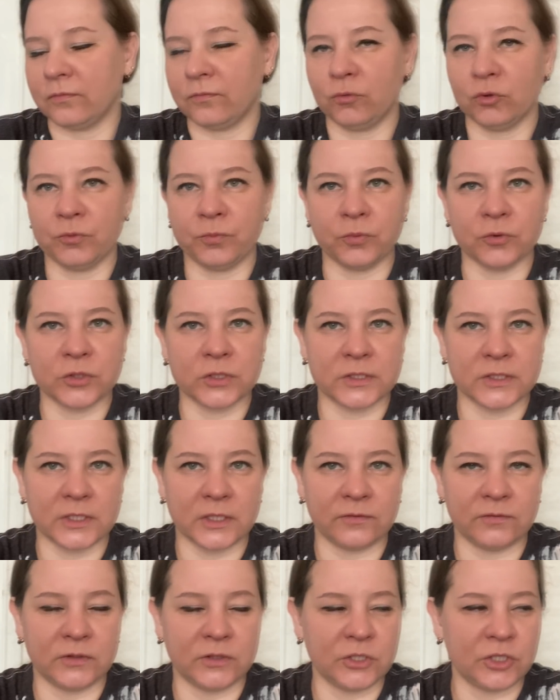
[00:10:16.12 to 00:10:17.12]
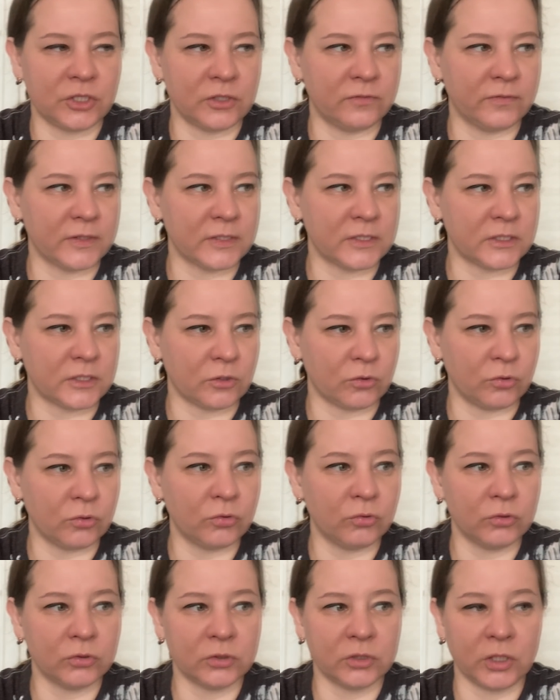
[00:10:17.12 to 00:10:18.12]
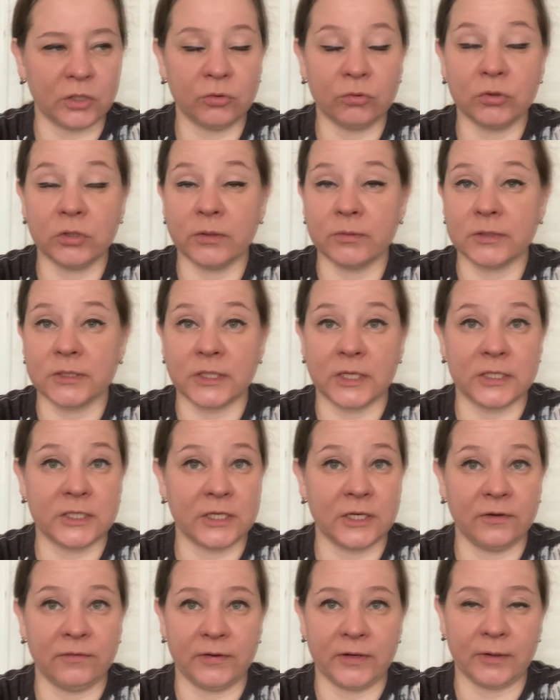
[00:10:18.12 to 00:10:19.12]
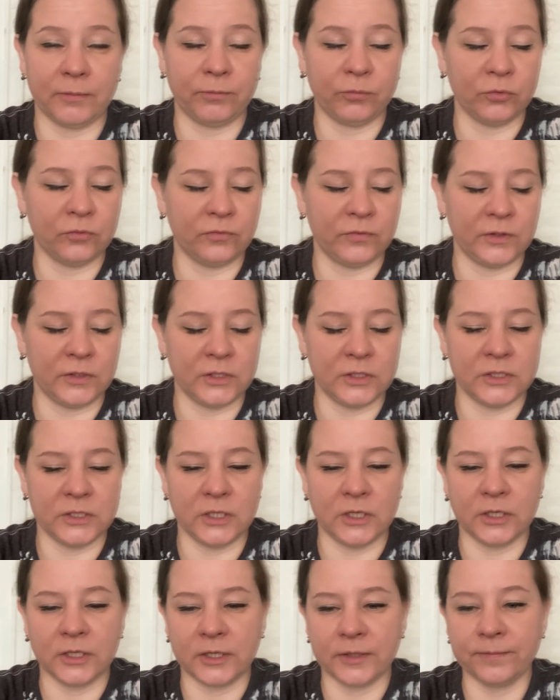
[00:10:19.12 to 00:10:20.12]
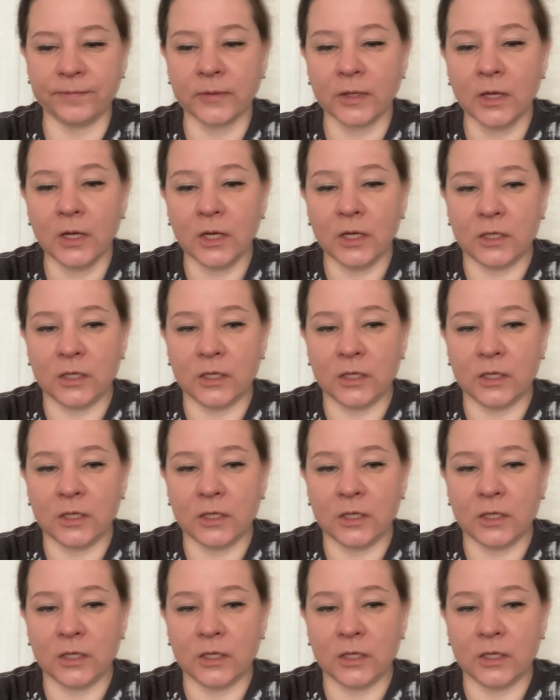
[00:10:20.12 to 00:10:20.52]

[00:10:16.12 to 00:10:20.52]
в отпуск за 2022 год. Дают нам, кстати говоря, по две недельки.